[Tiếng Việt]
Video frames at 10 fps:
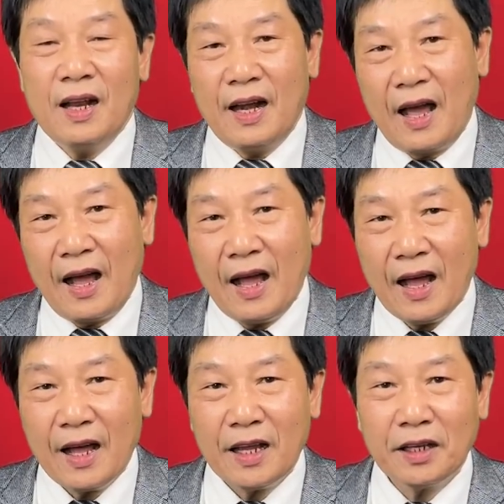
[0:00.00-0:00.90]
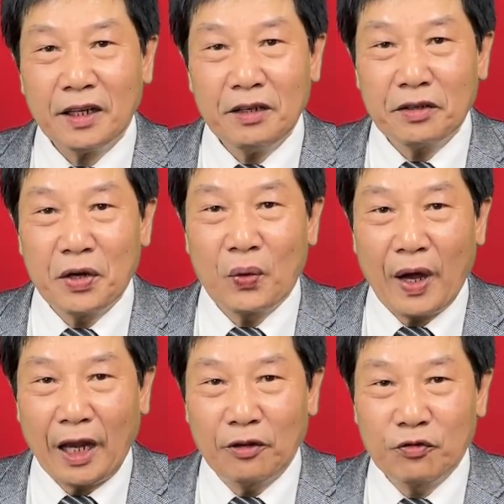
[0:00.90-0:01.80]
là hai cái điều
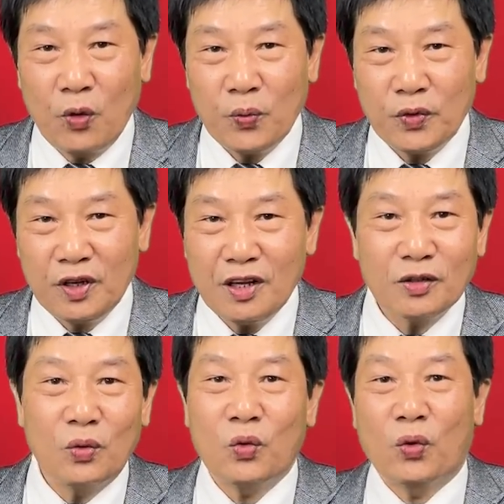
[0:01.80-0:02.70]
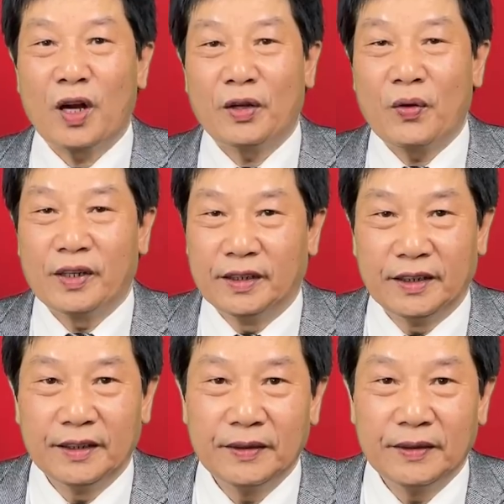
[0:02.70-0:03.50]
hạnh phúc nhất của cuộc đời con người